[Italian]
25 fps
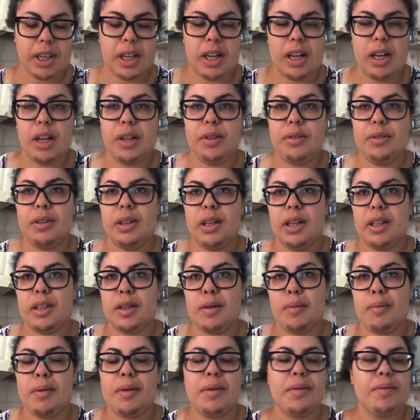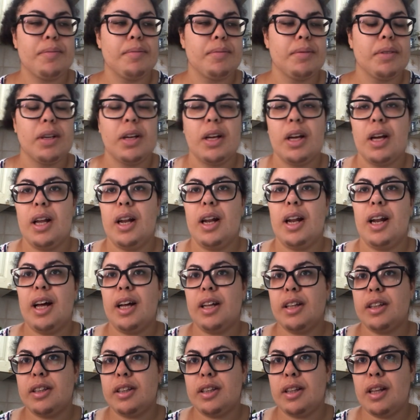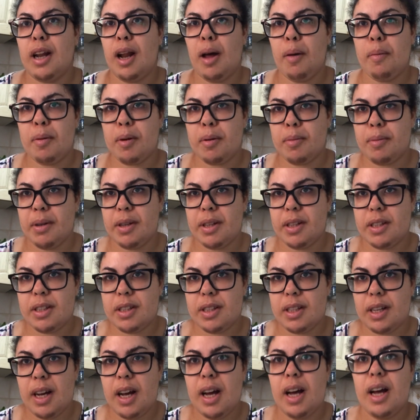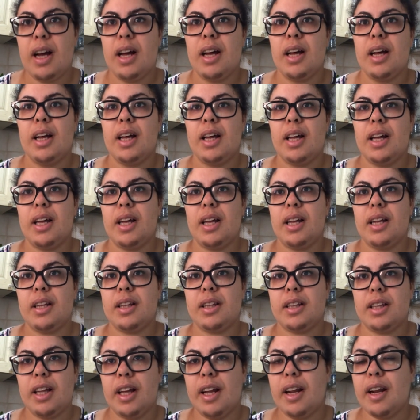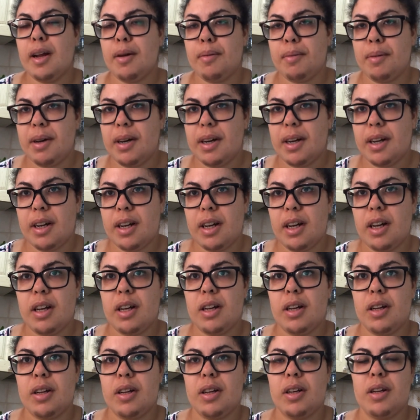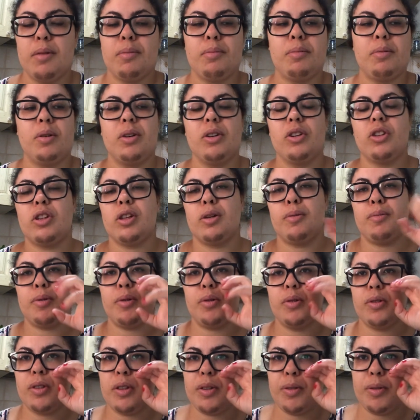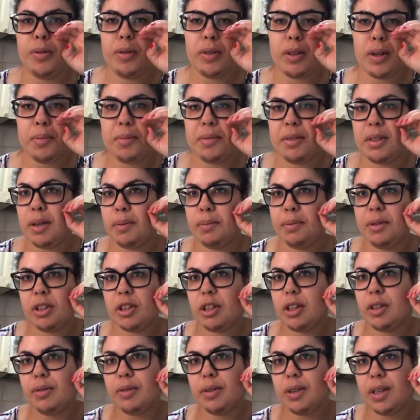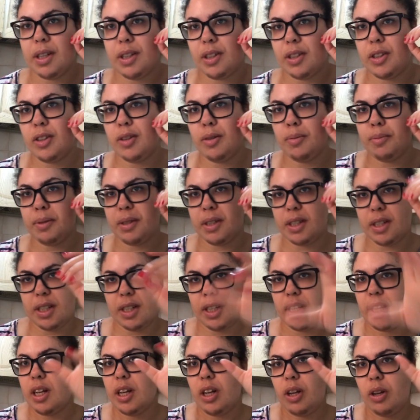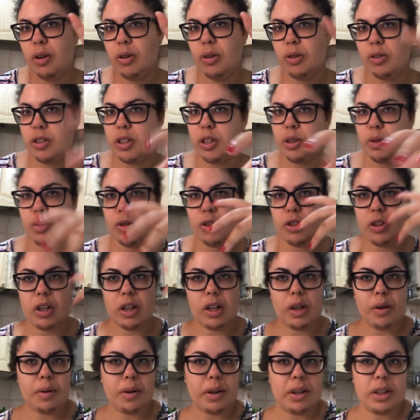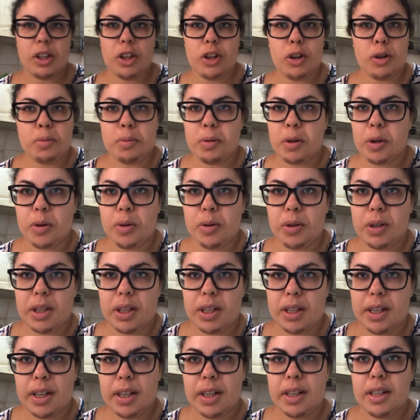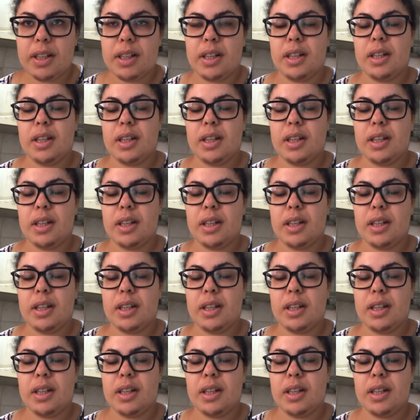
aiutatemi, la, la promessa è Terra Amara, poi c'è Beautiful che mi sta piacendo un casino perché lo seguo già da quando ero piccolina.